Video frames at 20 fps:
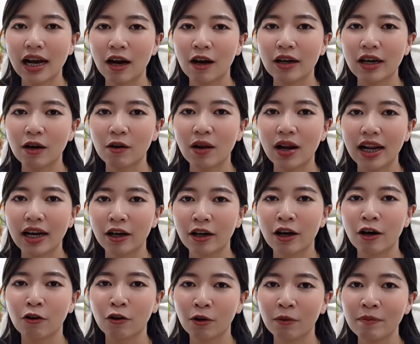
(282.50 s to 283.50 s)
เขาเรียกว่าอะไร
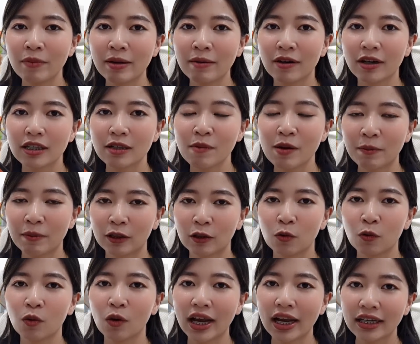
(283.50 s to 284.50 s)
แถวๆล็อบบี้มันก็จะมีประ
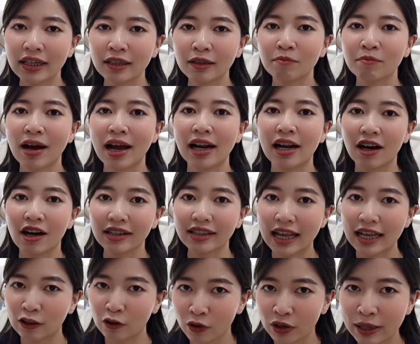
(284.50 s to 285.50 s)
ตูให้ขึ้นไป แล้วก็
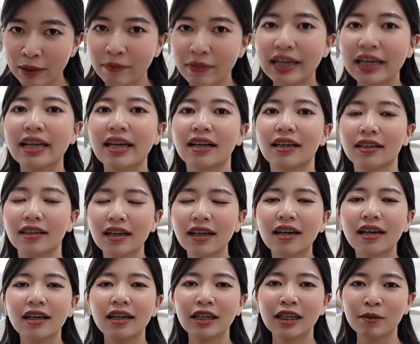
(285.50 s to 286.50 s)
แตะตรงลิฟต์อีก
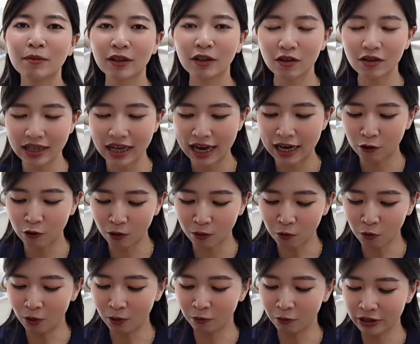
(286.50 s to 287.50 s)
เออคือมันต้องใช้คว
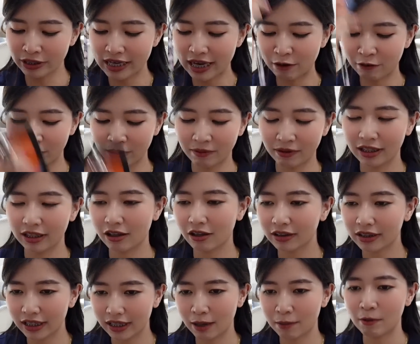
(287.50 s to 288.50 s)
บคู่กับกุญแจฟิวมัเลย
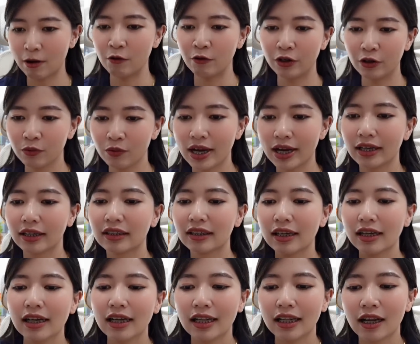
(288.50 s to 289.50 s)
ต้องติดกระเป๋าไว้ด้วย
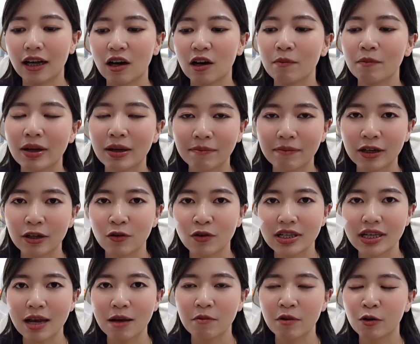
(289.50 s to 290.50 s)
แล้วก็มีเป็นกุ
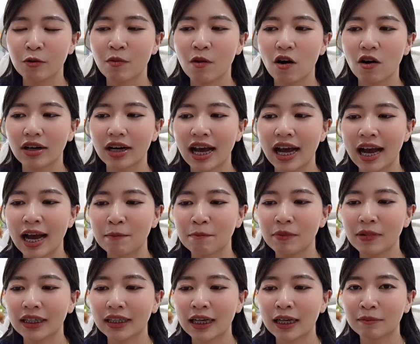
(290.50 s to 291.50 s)
ญแจเมลบ็อกนะคะ
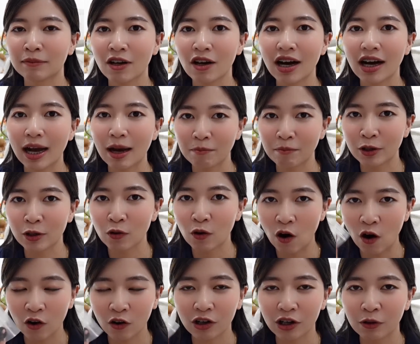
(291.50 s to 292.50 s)
เปิดเทอมต้องกลับไปดู
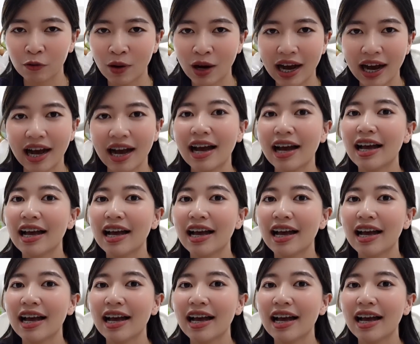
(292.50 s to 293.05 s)
ห้องหน่อยว่า